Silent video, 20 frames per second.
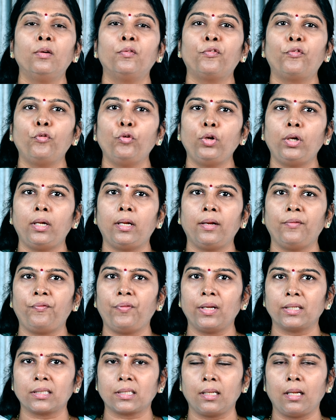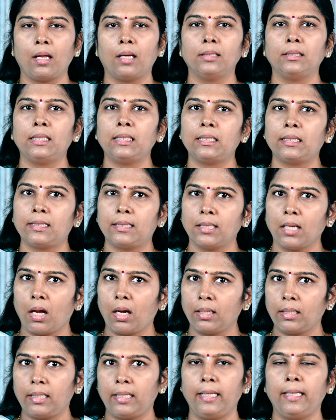ஃபுட் ரிஃப்ளெக்ஸலாஜி
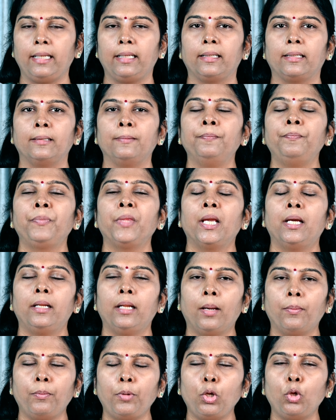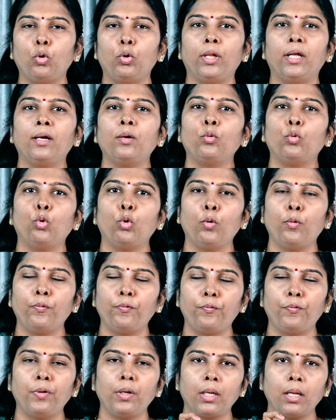சார்ட்னு இருக்குது நம்மளோட
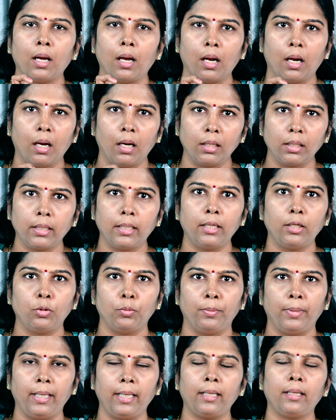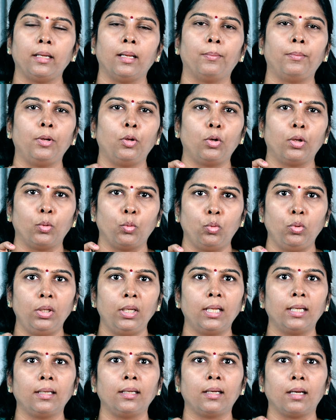ஒவ்வொரு ஆர்கனுமே நம்மளோட
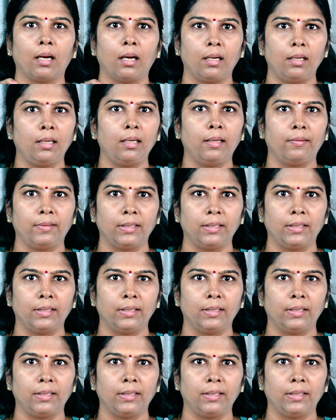உள்ளங்காலில்